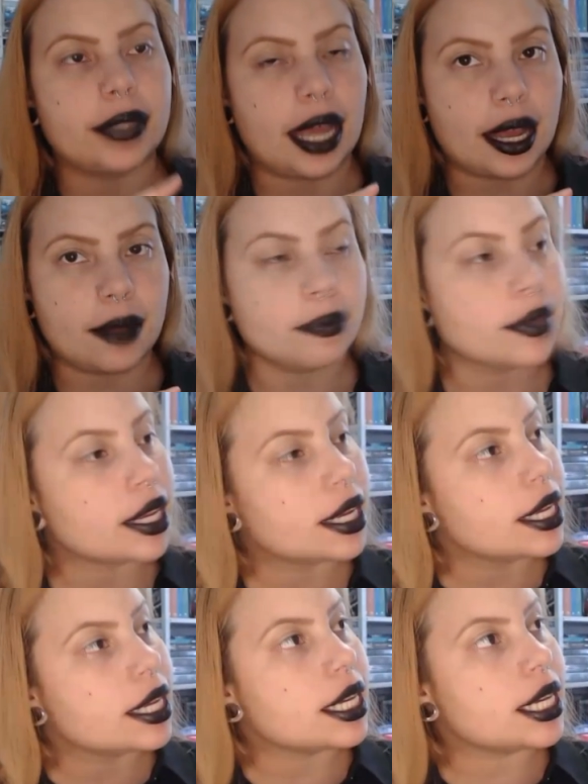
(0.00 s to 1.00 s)
tá?
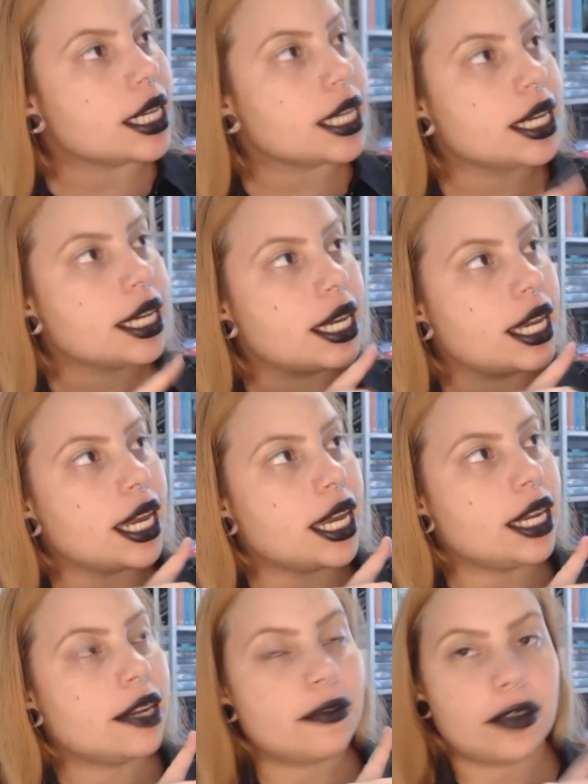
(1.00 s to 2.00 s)
E
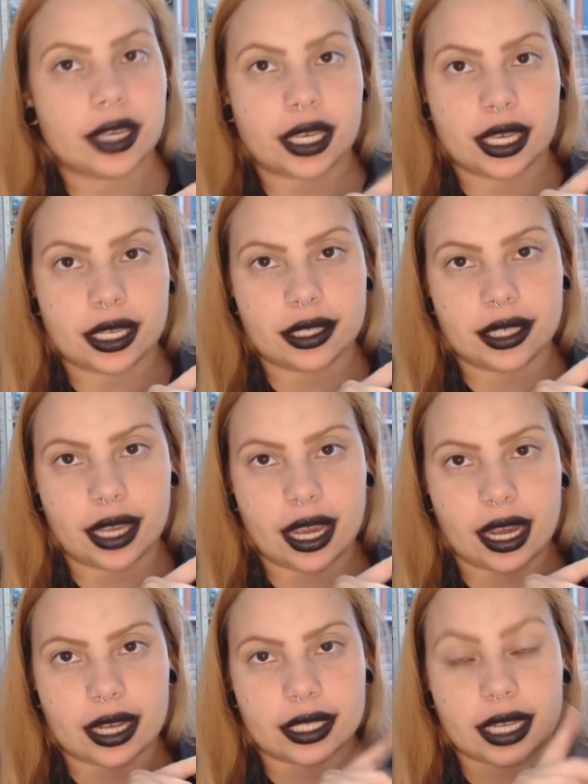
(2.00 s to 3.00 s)
ele foi 15
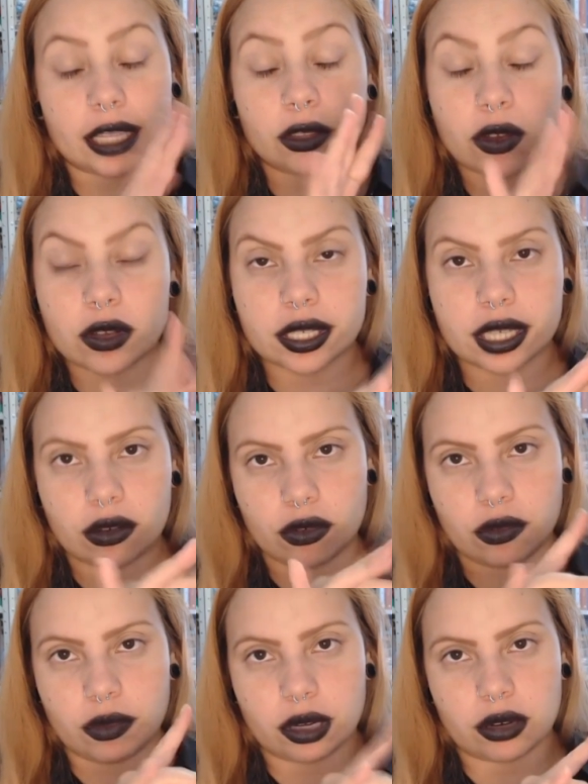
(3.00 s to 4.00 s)
reais, 14
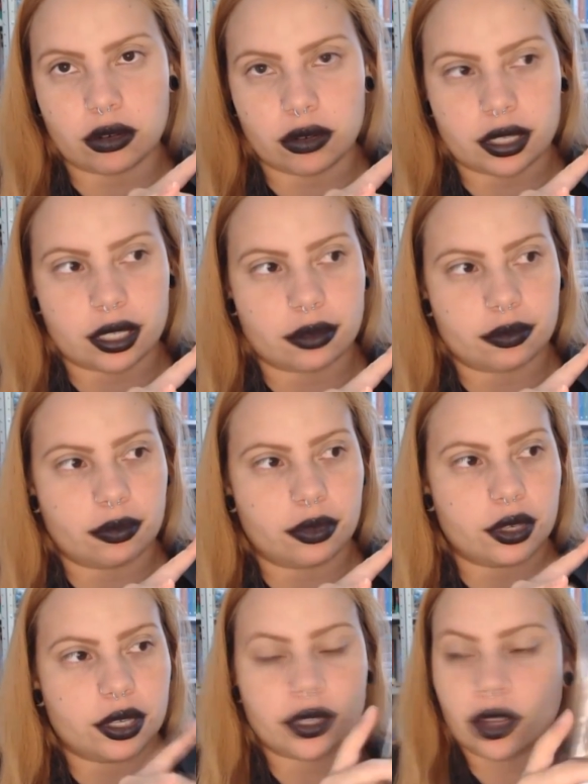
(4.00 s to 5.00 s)
alguma coisa.
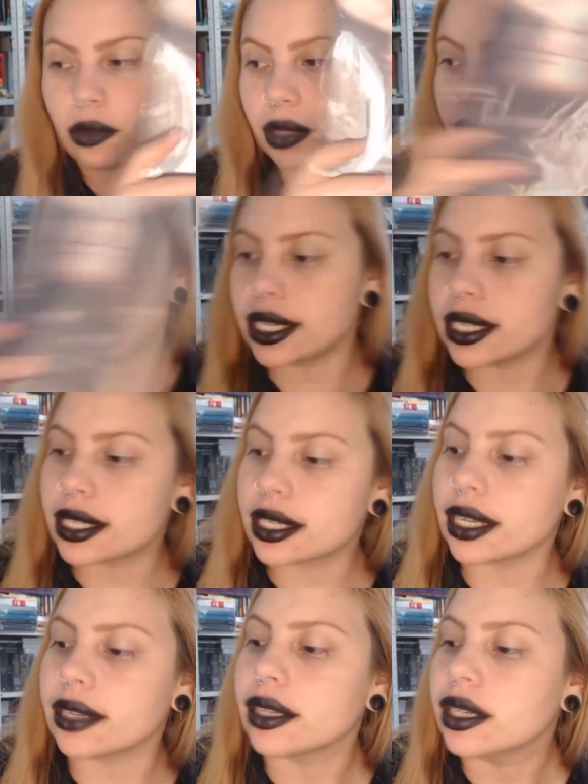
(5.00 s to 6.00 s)
Por isso que eu me
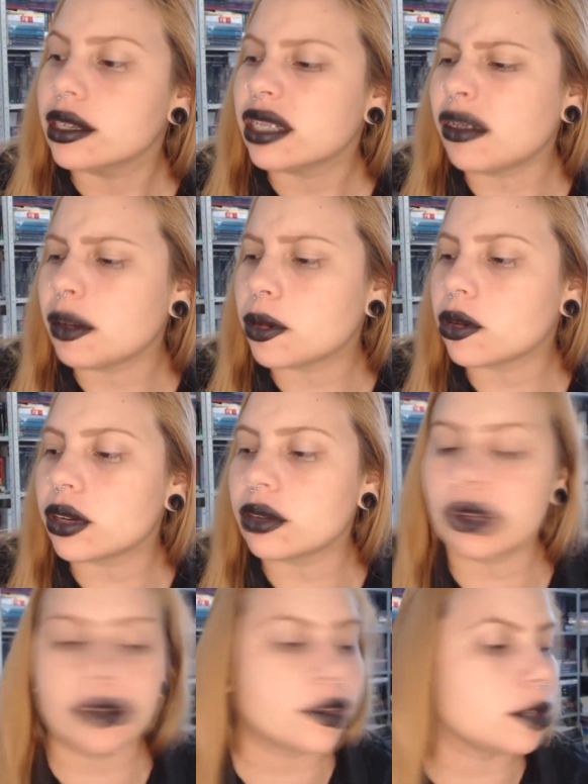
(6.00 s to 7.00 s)
interessei. Tava
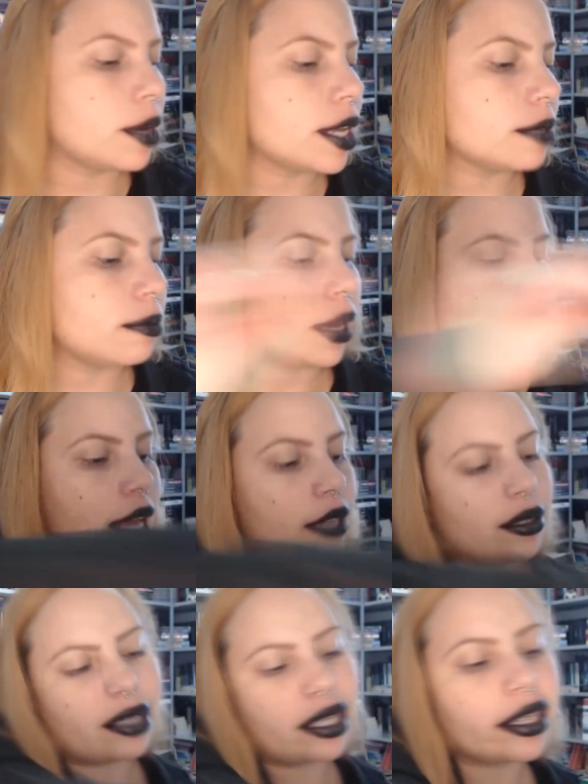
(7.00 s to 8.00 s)
procurando livros bem
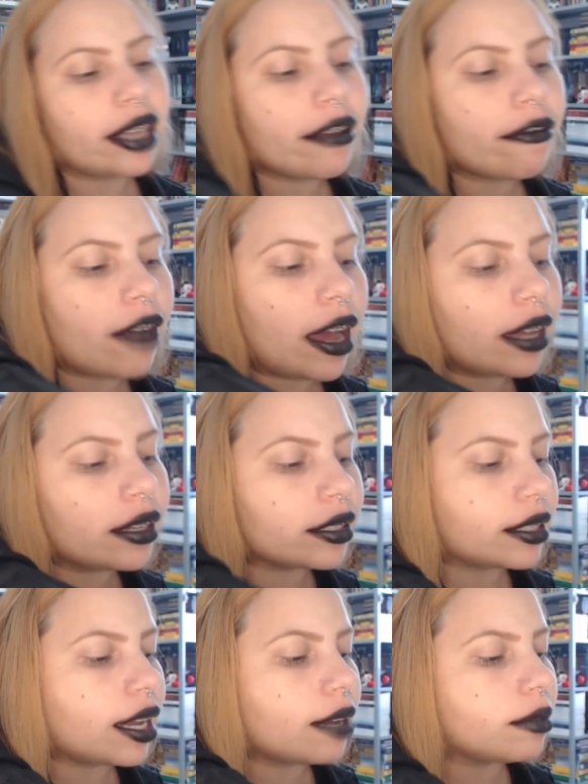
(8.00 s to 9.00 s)
baratos que ninguém fala,
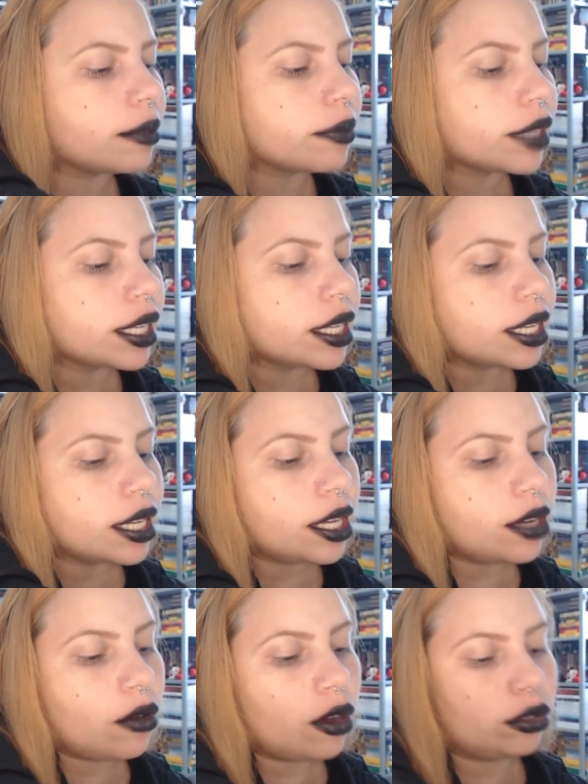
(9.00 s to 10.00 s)
sabe?
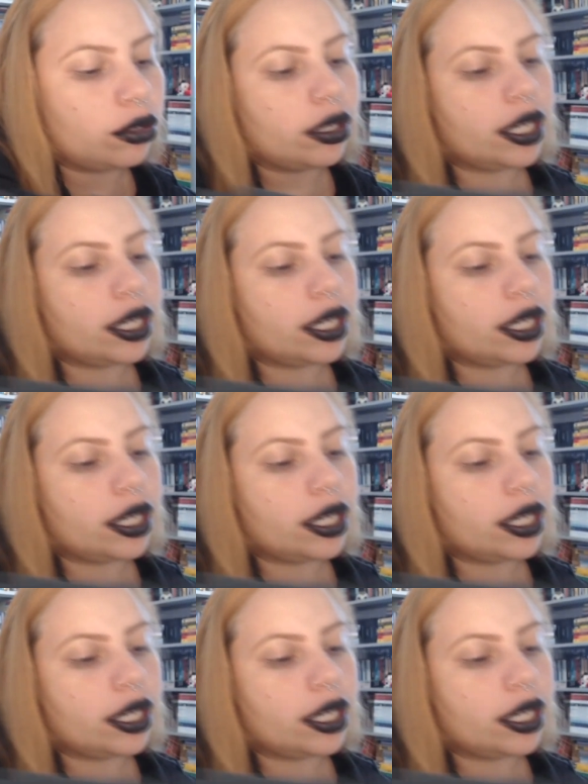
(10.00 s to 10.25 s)
E o outro